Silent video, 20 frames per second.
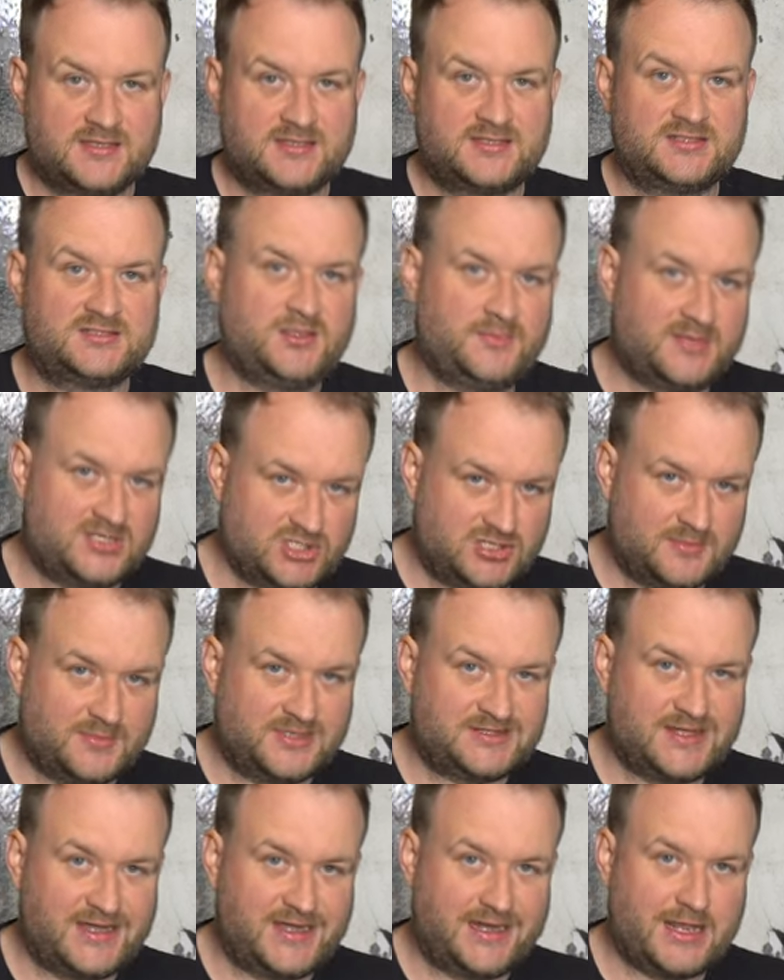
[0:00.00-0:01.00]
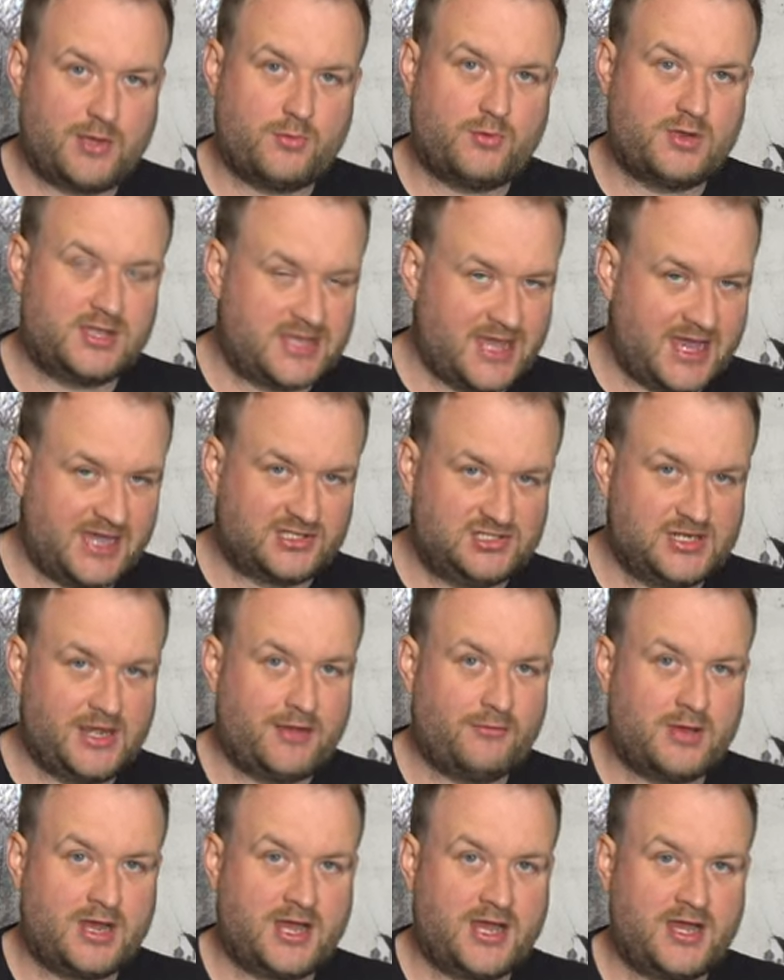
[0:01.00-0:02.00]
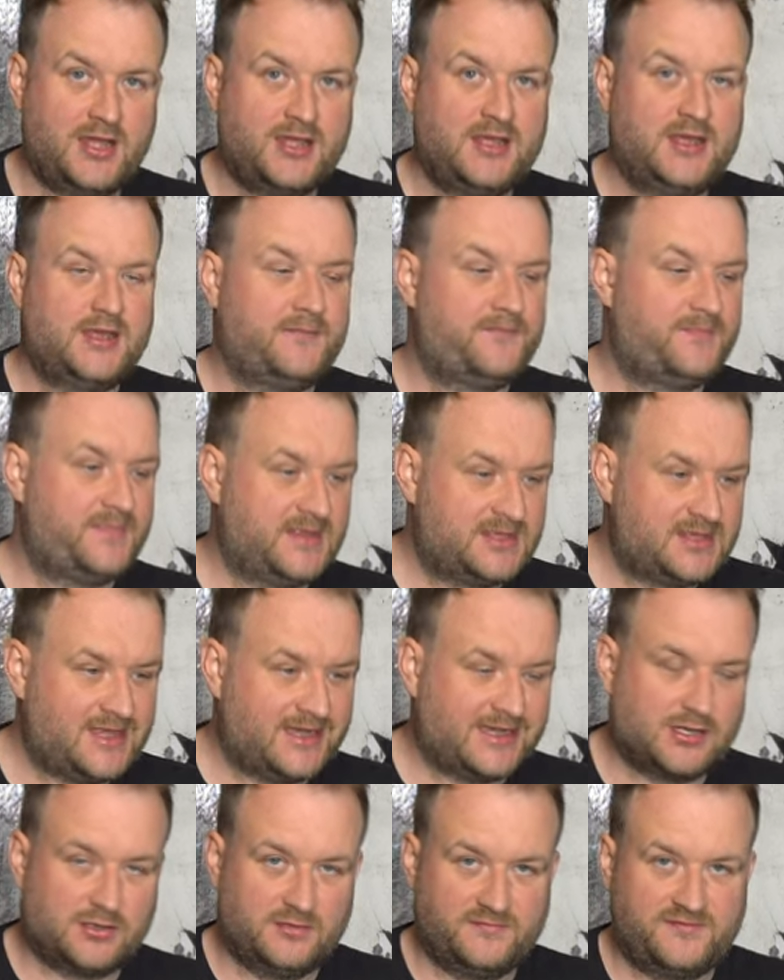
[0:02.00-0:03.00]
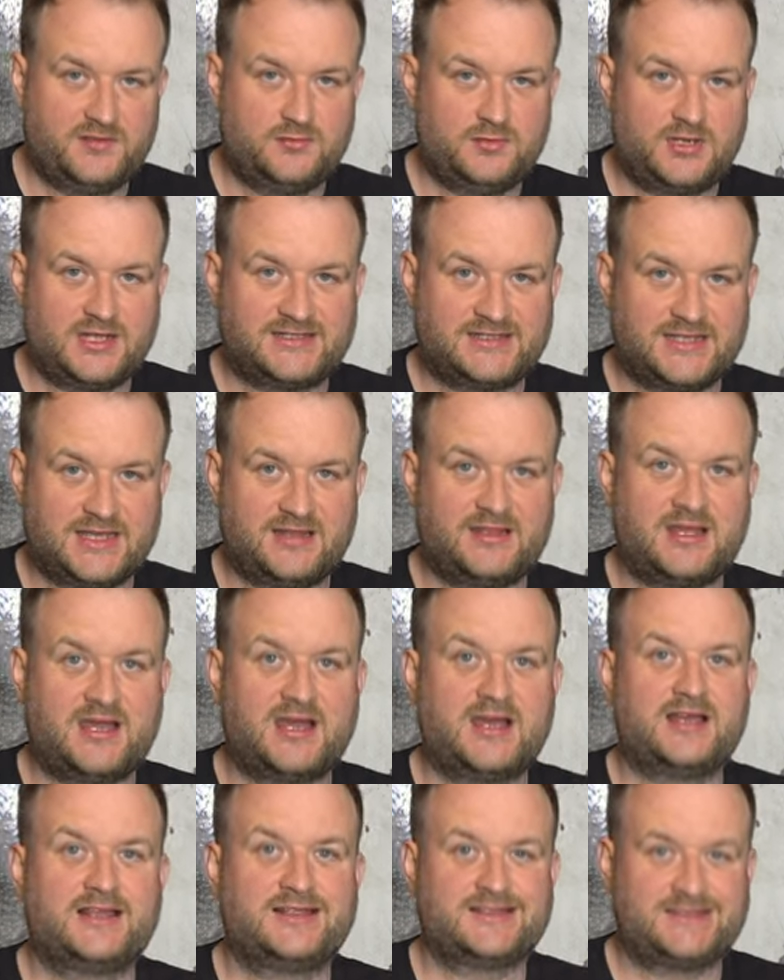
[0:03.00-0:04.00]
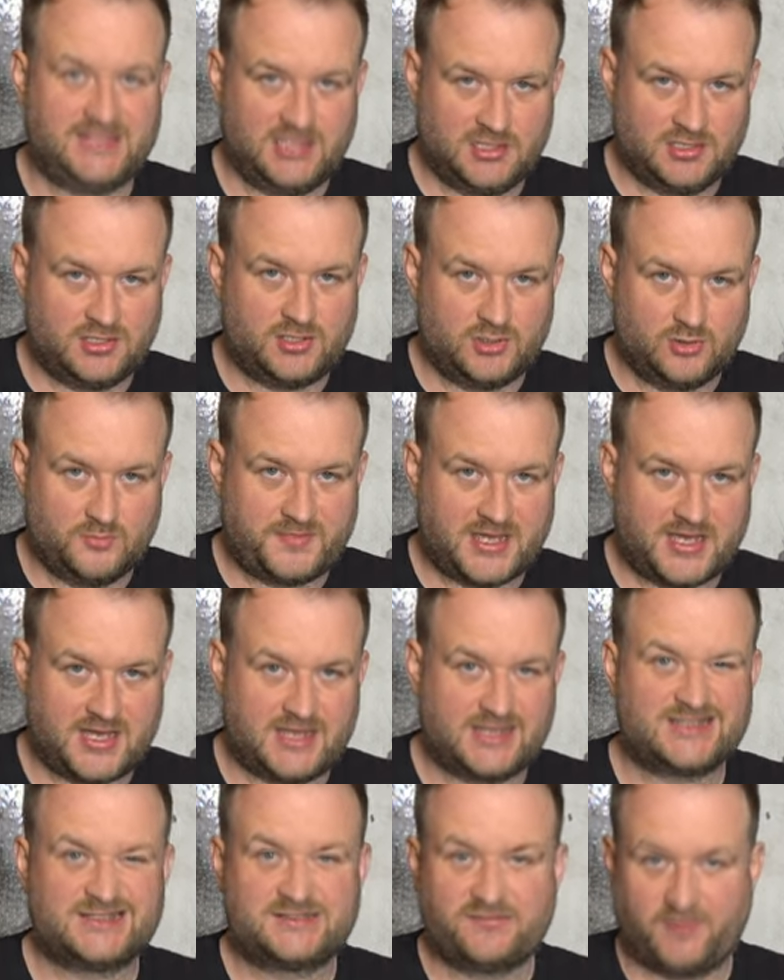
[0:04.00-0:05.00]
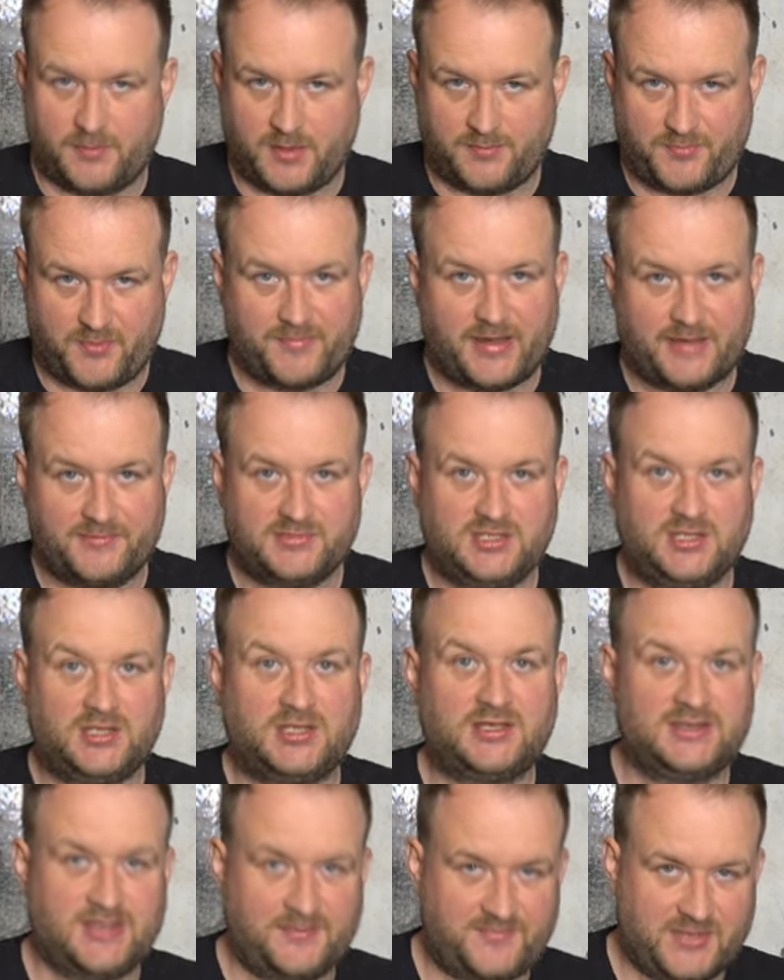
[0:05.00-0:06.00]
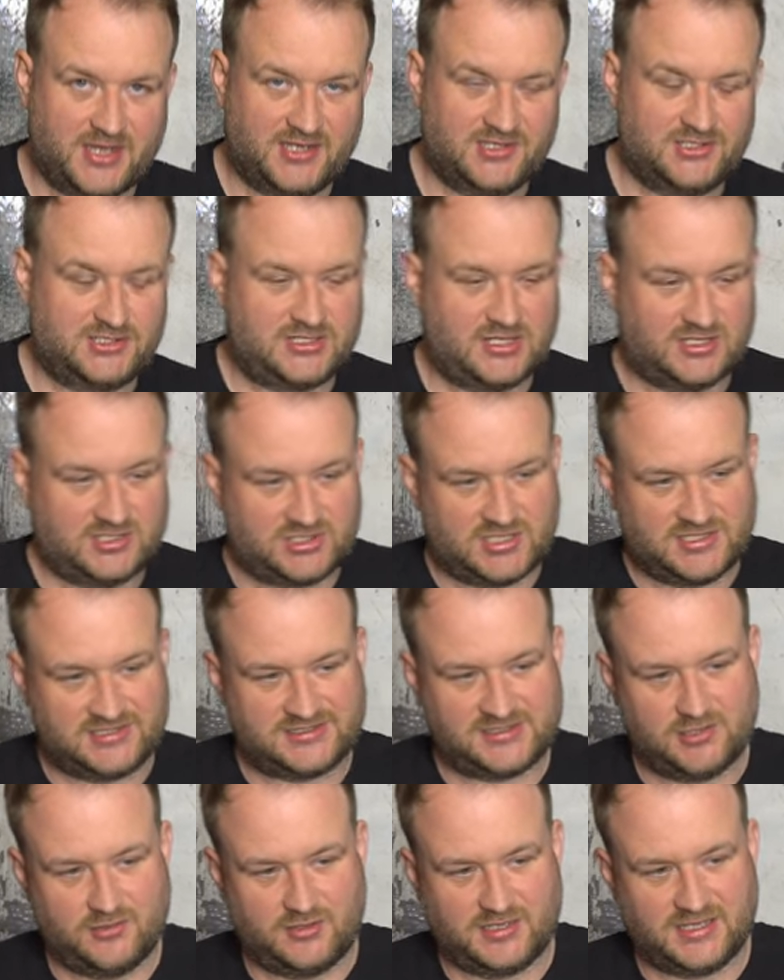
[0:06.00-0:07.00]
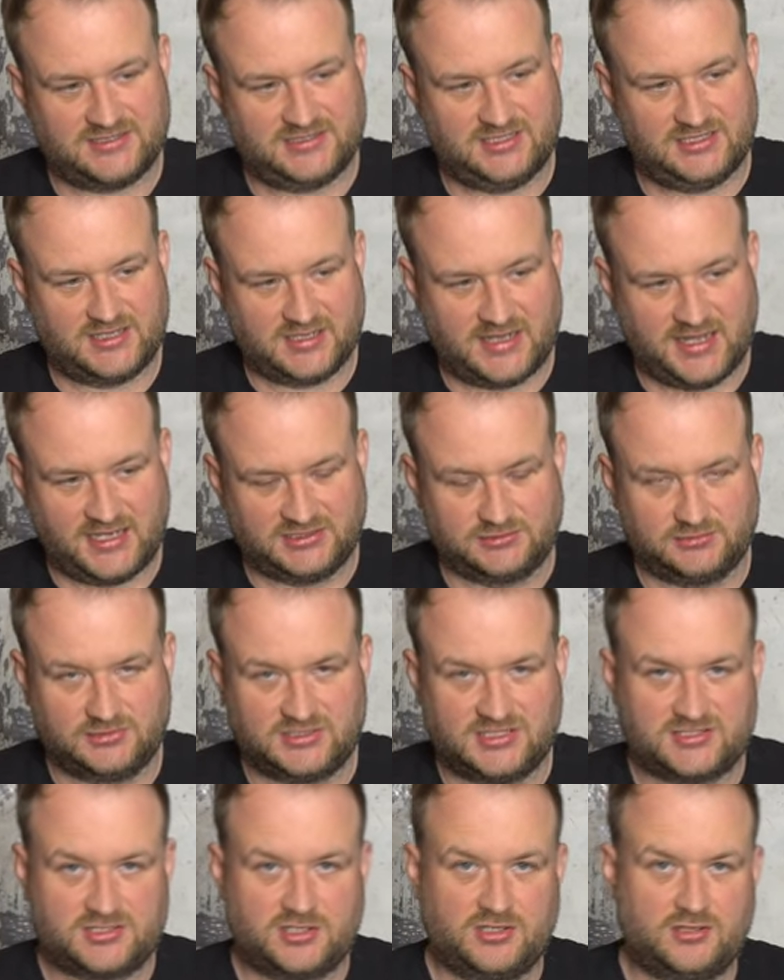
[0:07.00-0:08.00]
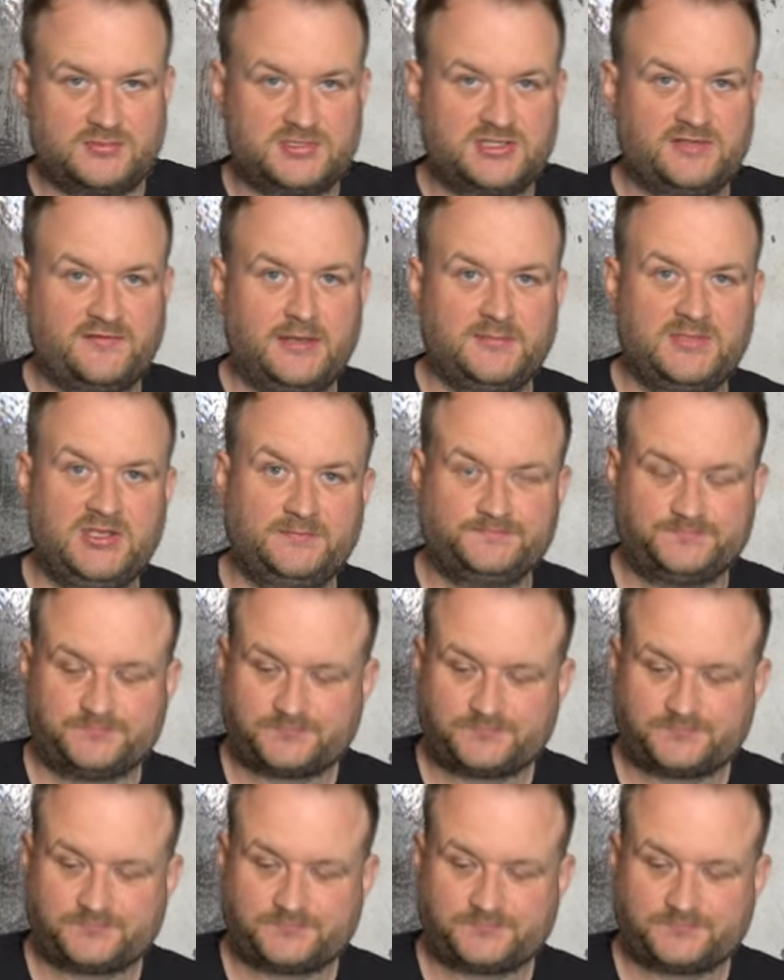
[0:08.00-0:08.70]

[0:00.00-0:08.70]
zobaczycie materiał, jak działa mm, taka konfiguracja na single loopie z dwoma pompami D5. Także z tej okazji te karty tutaj stoją przed Wami.